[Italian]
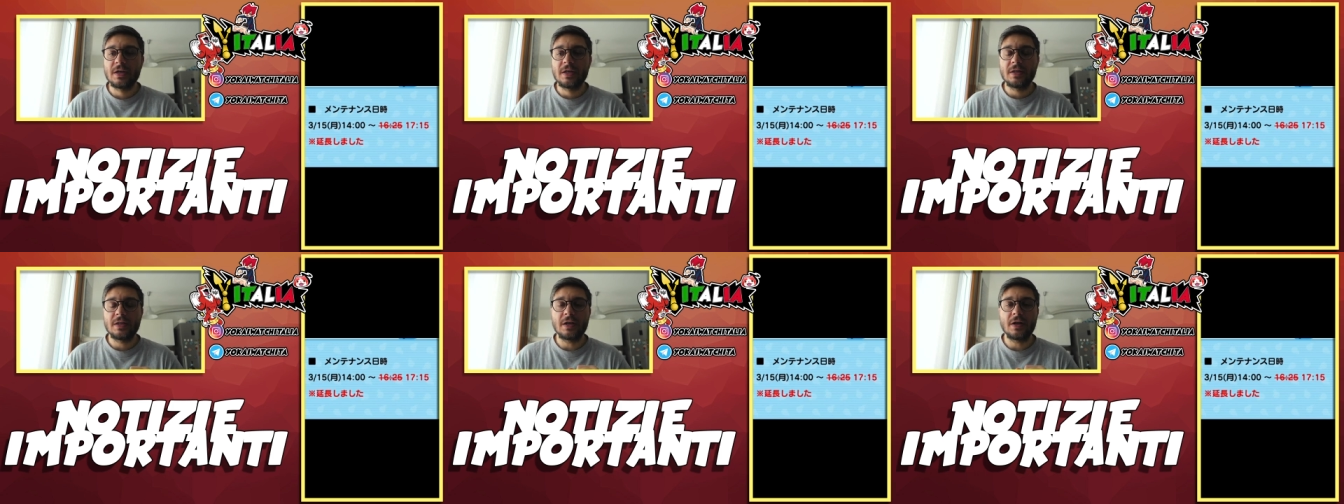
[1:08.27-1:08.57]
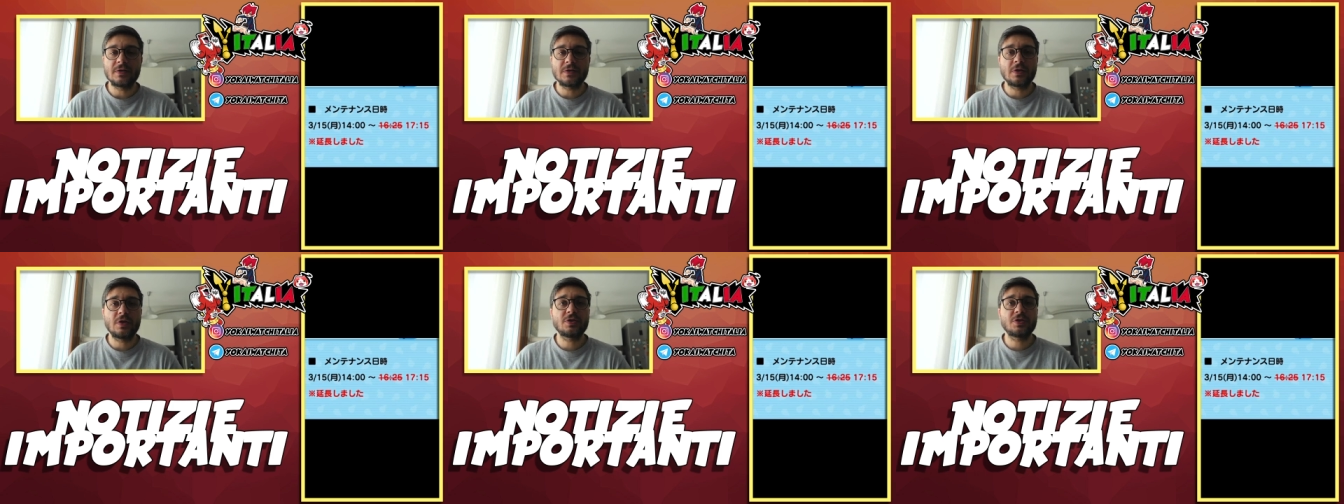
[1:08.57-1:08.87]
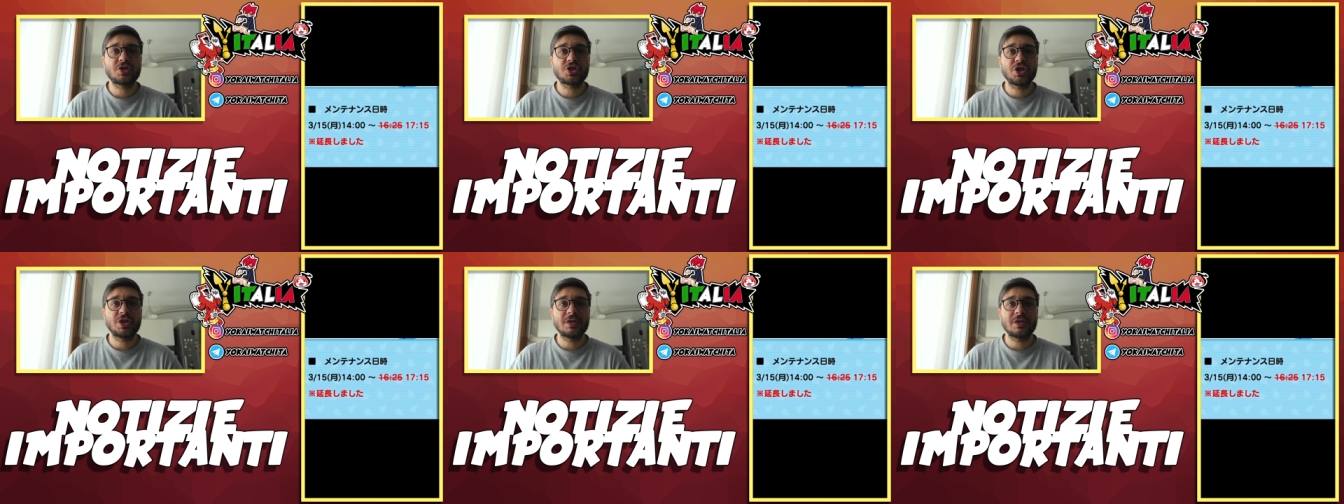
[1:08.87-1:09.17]
nella slot
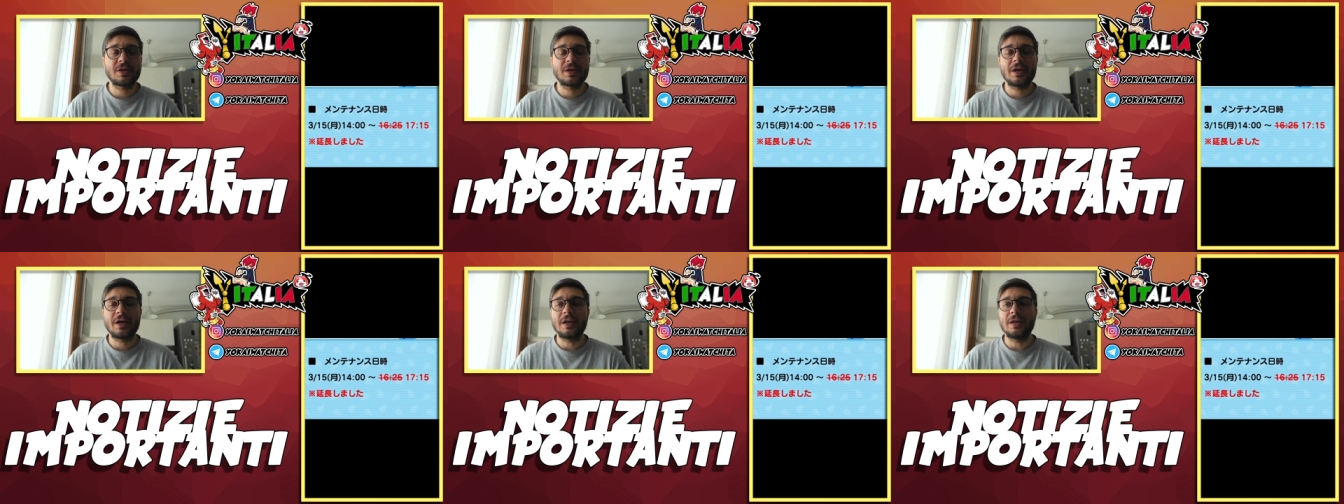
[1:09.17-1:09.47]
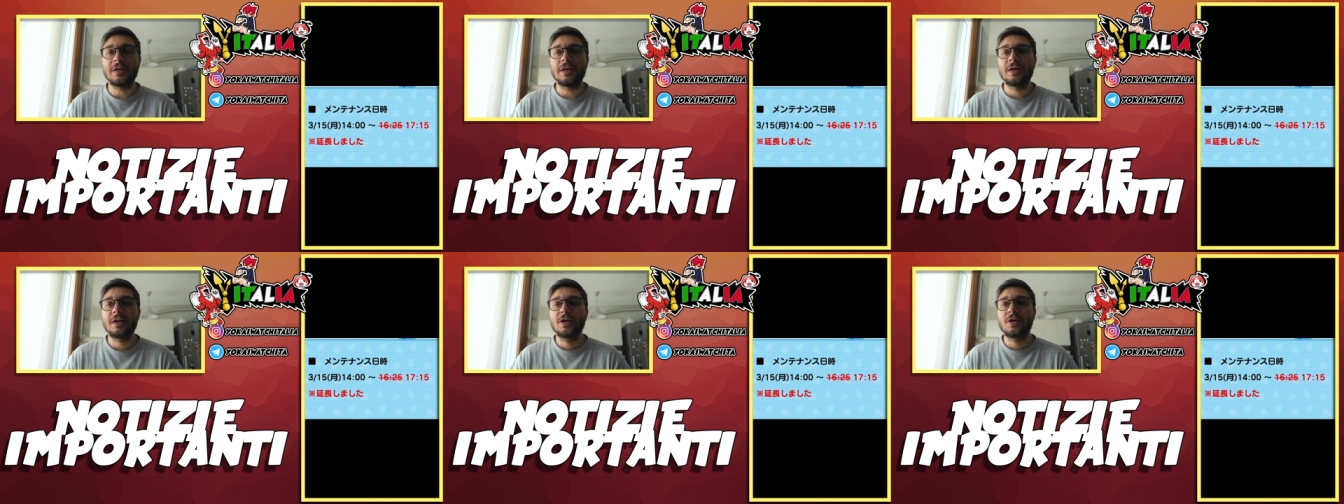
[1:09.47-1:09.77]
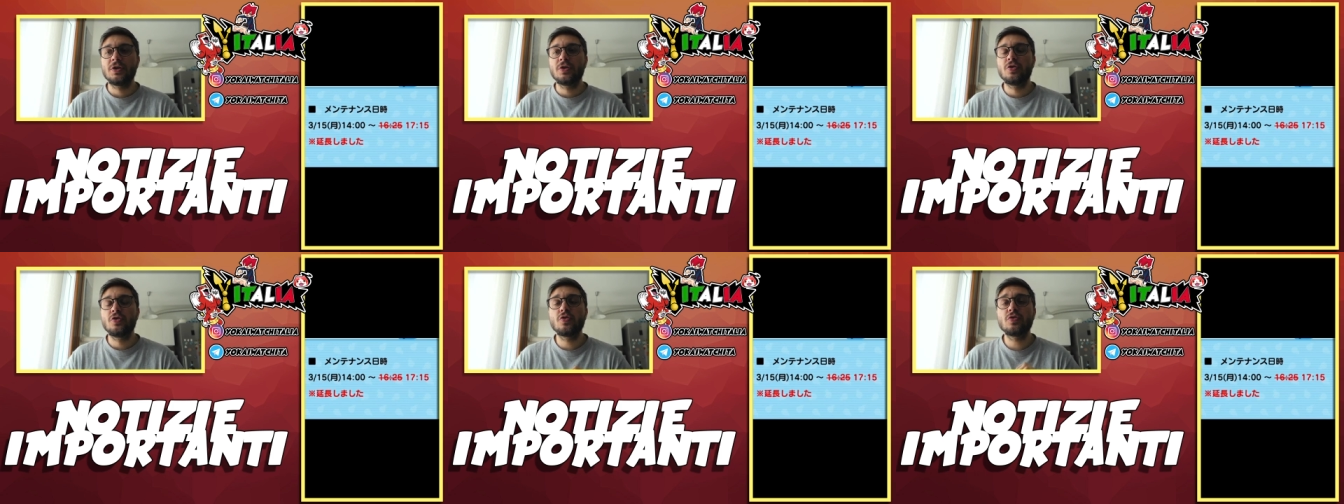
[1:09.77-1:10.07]
centrale
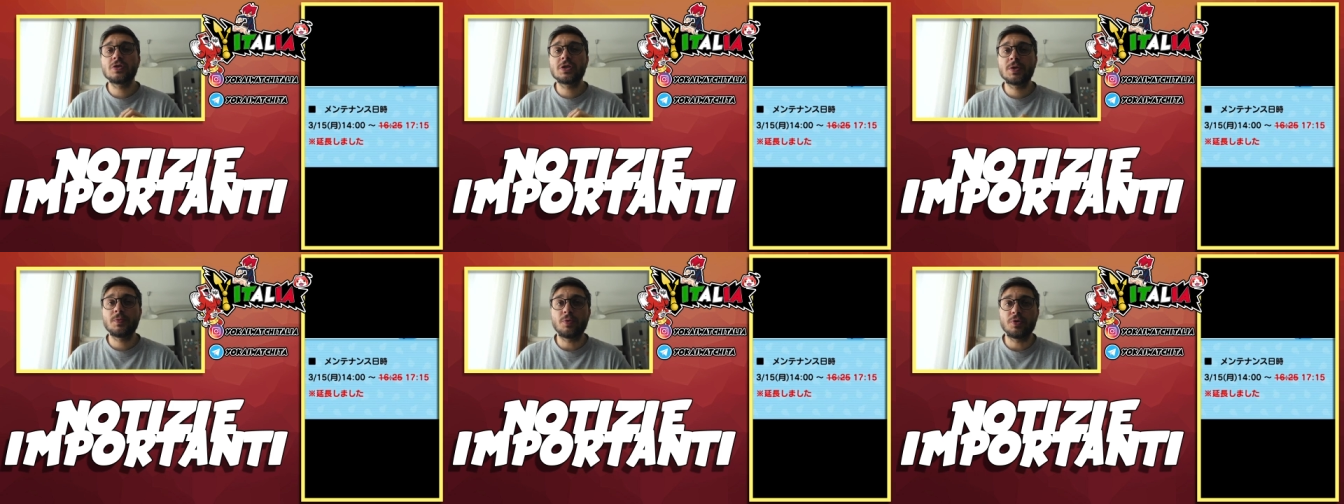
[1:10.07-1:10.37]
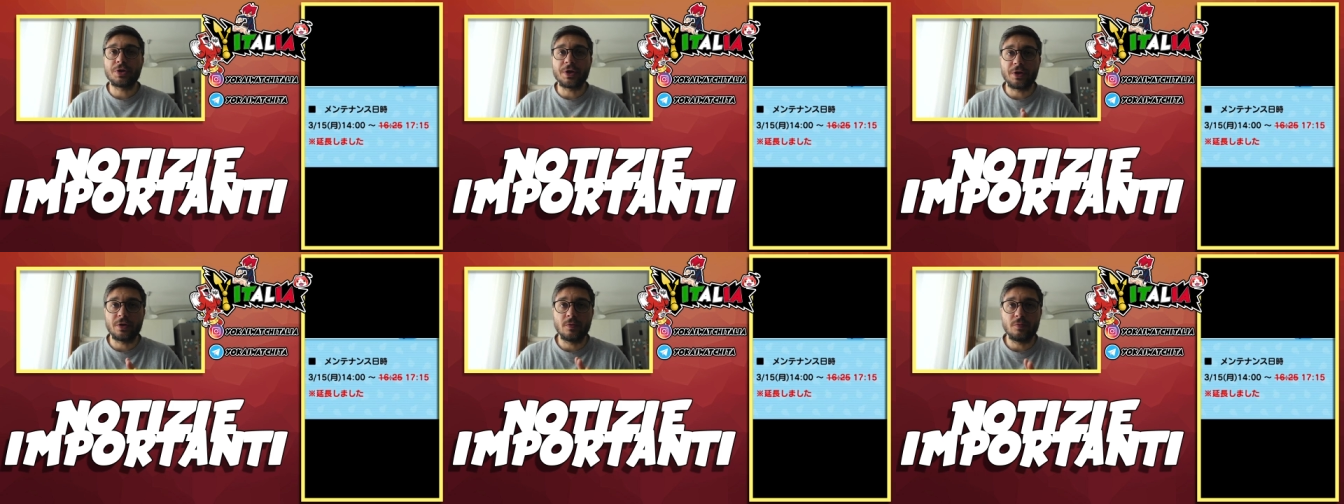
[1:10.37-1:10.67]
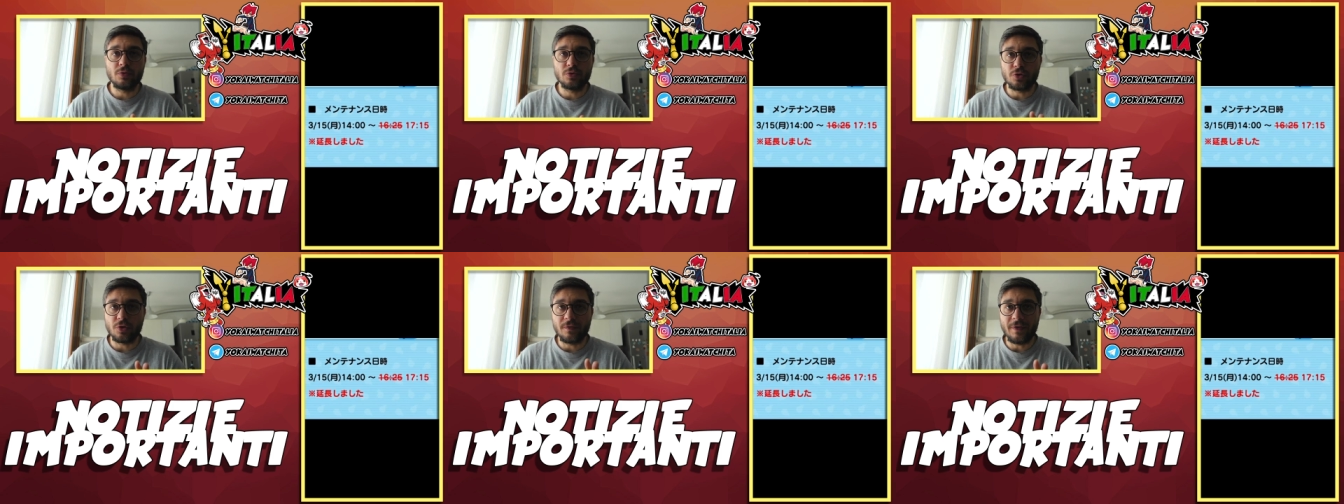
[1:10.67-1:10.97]
non si potranno
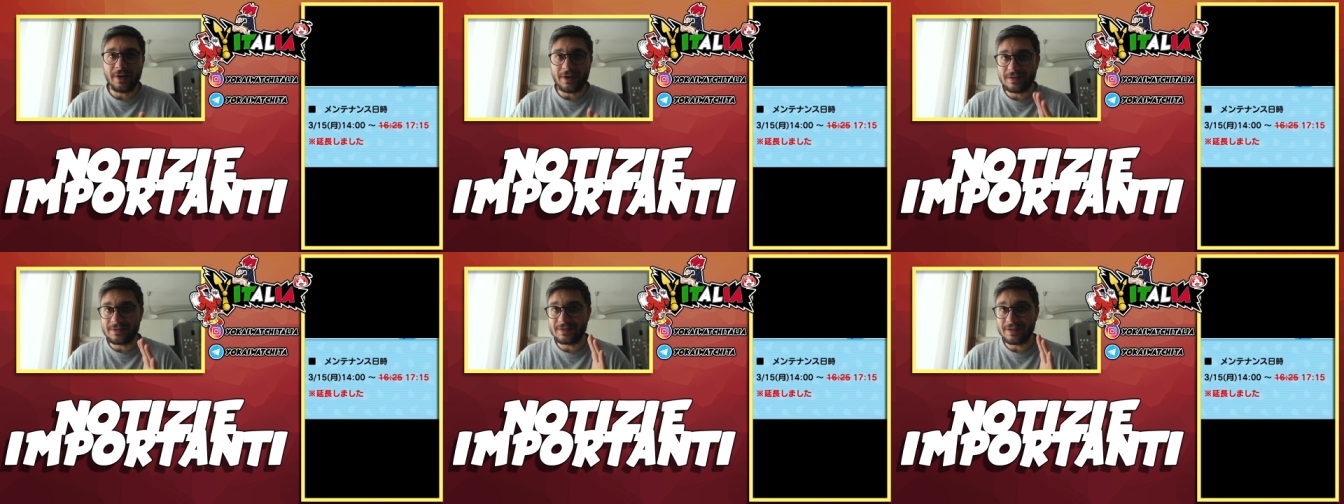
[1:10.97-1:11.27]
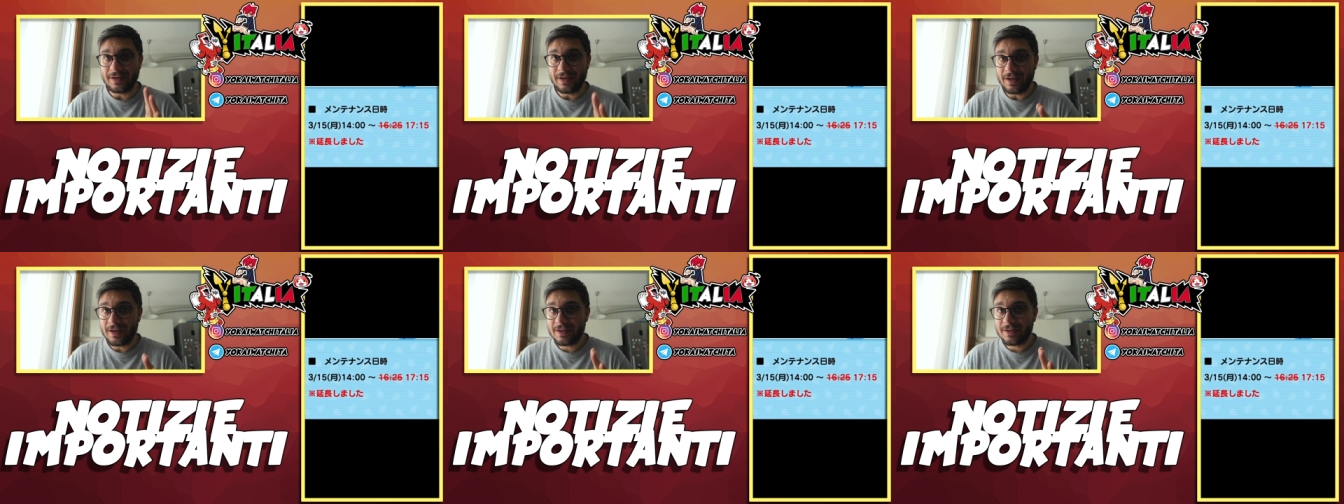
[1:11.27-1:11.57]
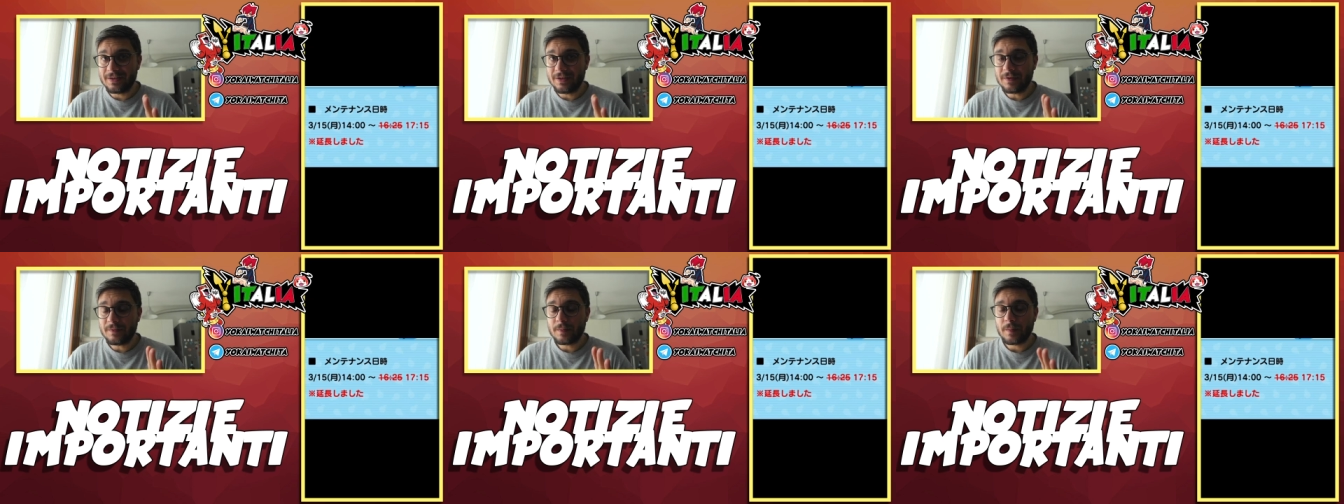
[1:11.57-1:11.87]
più trovare i segreti,